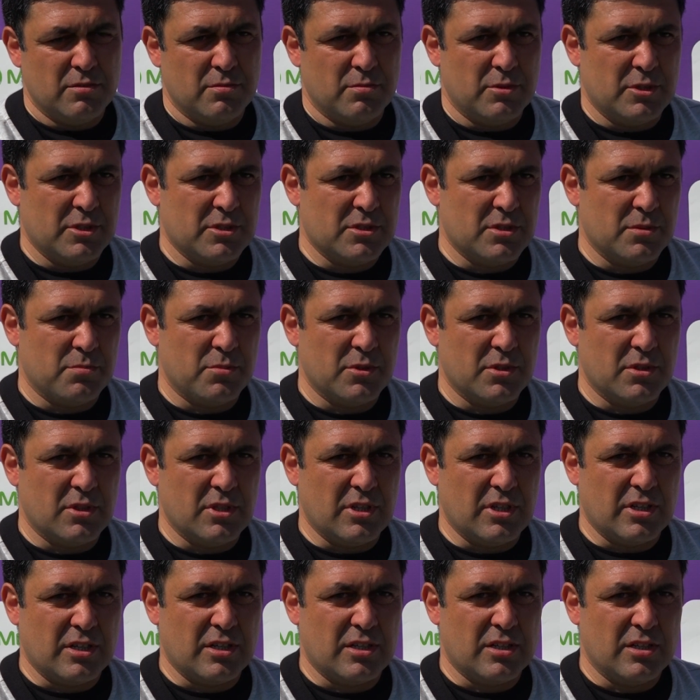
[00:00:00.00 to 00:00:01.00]
принципе,
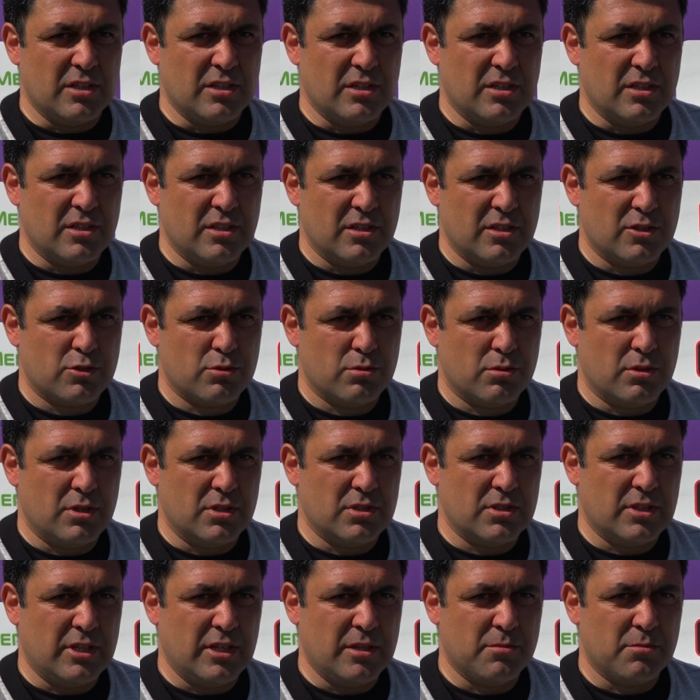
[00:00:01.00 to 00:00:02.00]
так. А что
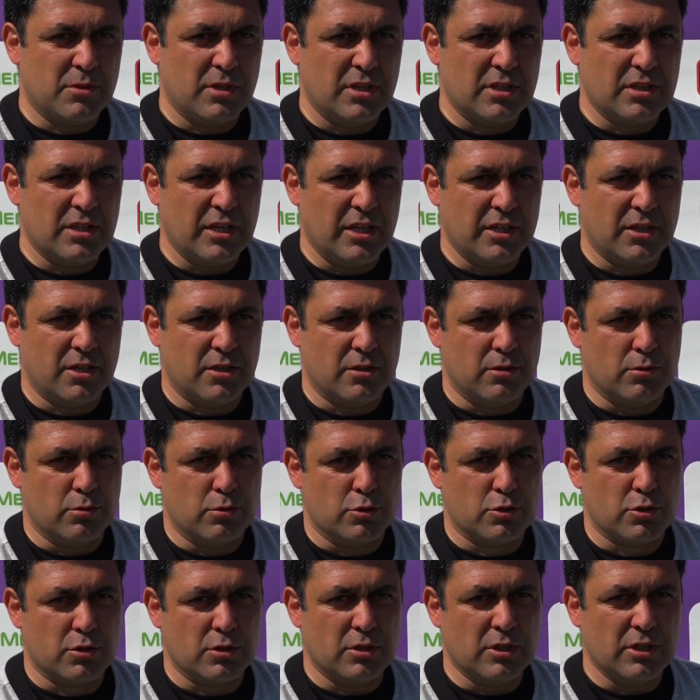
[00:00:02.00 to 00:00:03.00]
касаемо атаки,
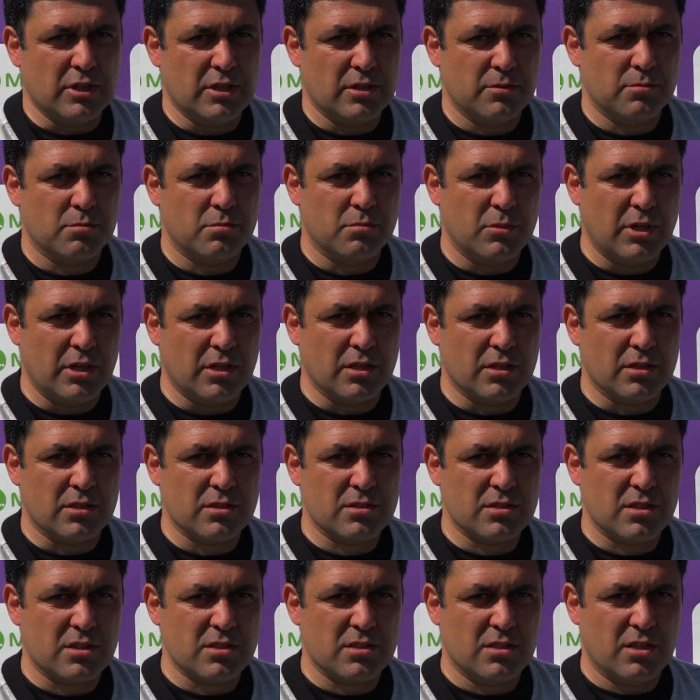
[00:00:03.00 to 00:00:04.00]
тоже, да, мало
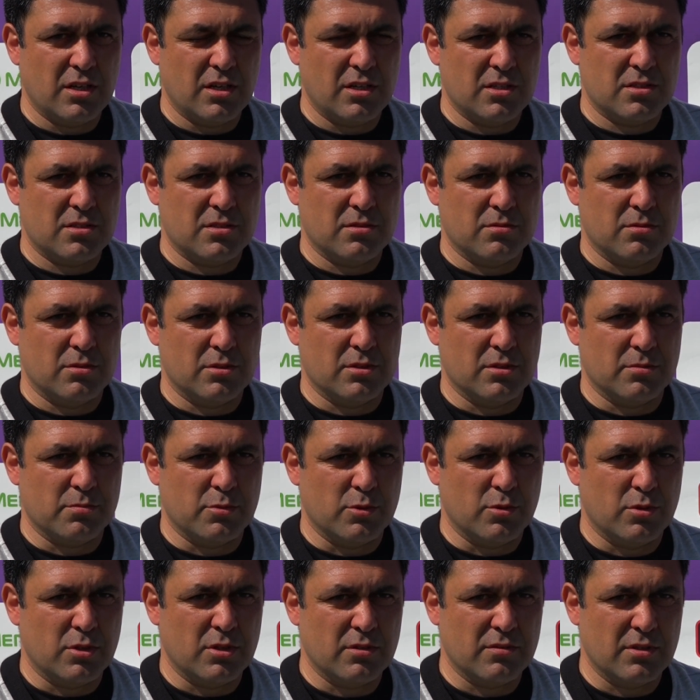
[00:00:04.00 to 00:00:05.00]
создали сегодня,
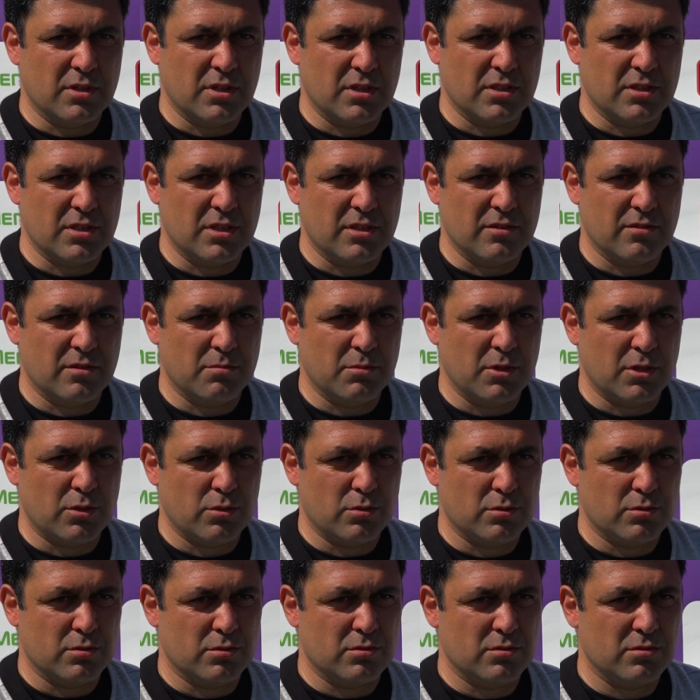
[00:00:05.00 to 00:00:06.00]
плохо выходили в
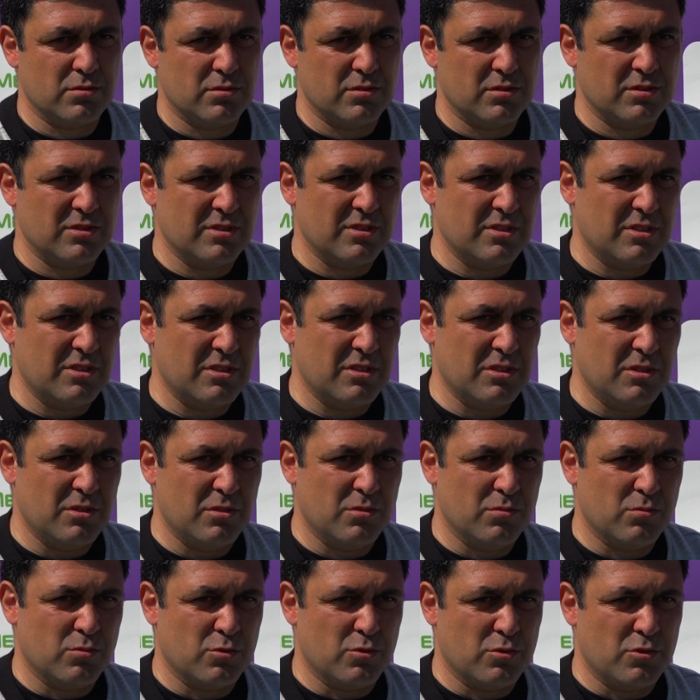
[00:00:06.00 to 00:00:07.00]
оборону.
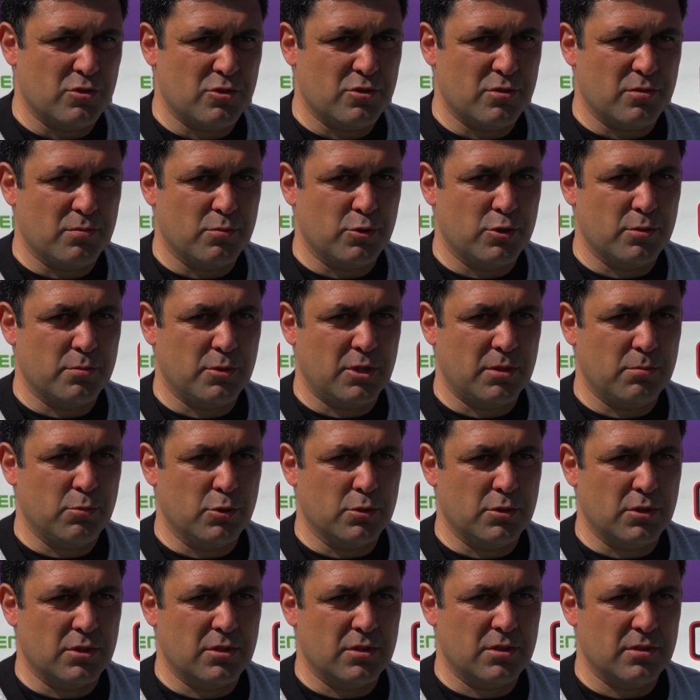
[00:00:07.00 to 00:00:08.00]
Ну ничего, будем
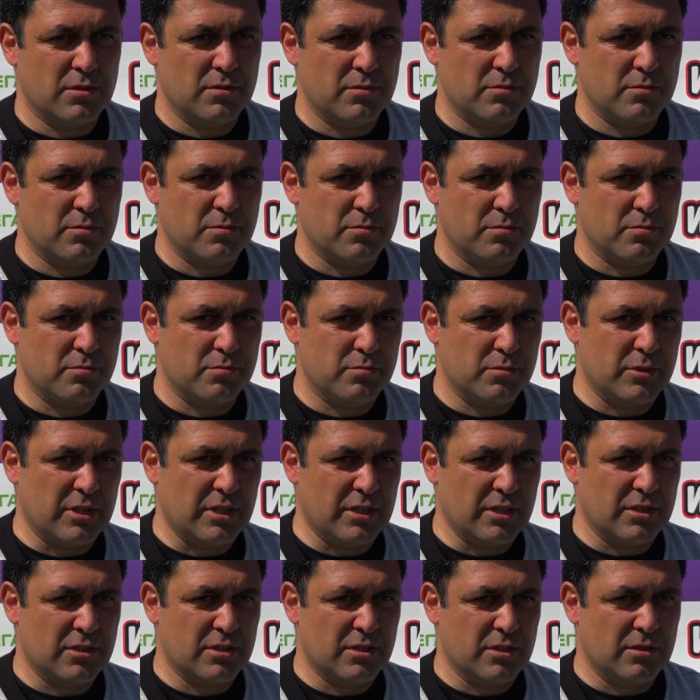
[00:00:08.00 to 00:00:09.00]
работать,
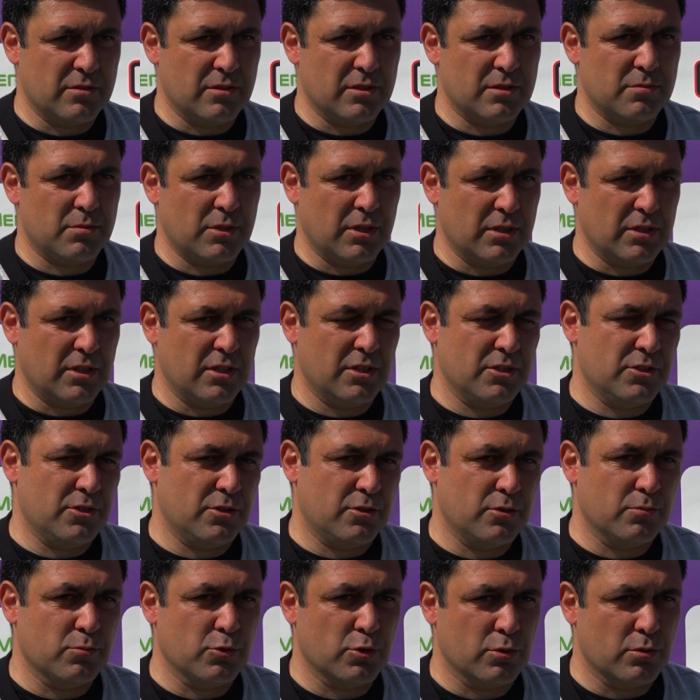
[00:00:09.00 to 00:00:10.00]
корректировать,
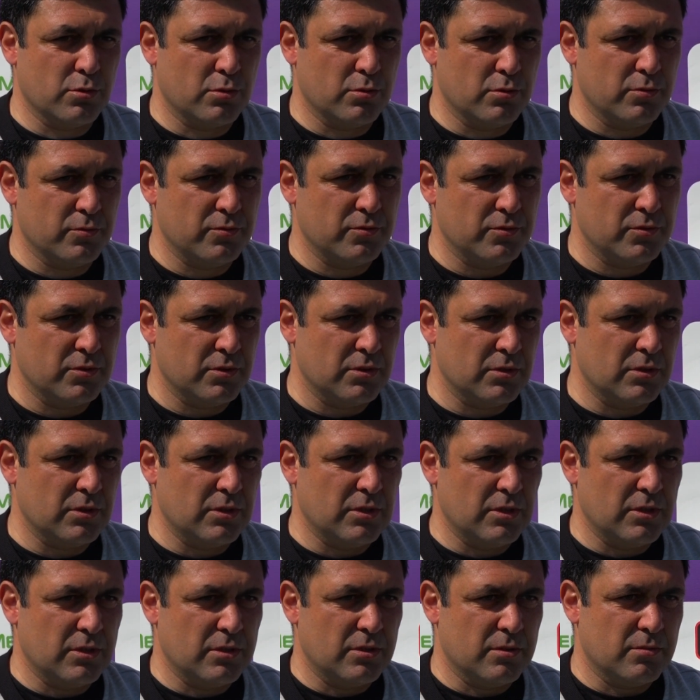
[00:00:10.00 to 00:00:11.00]
проанализируем игру.
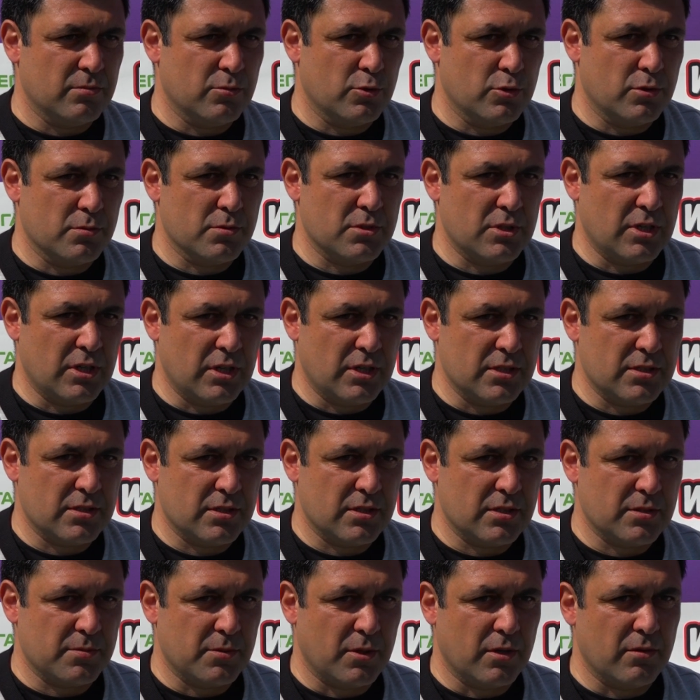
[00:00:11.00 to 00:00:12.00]
Будем
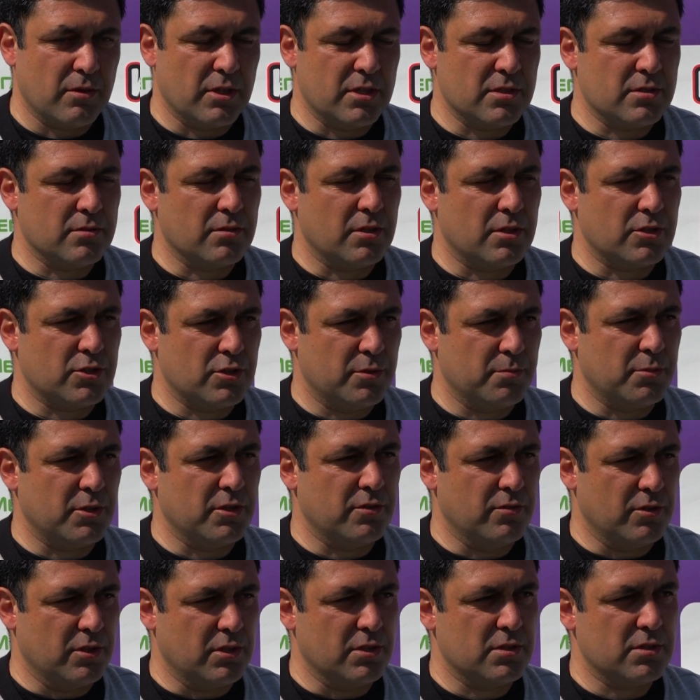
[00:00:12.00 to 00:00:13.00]
стараться исправлять свои
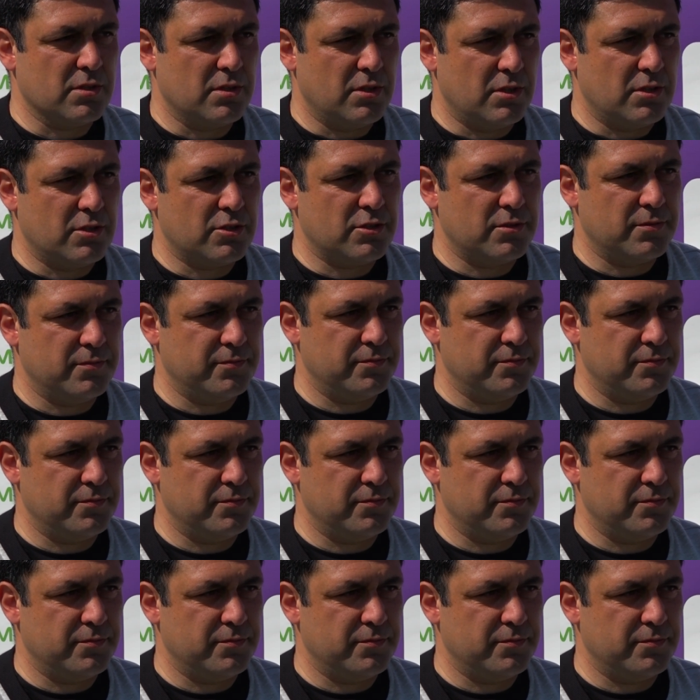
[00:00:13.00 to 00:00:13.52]
ошибки, двигаться дальше.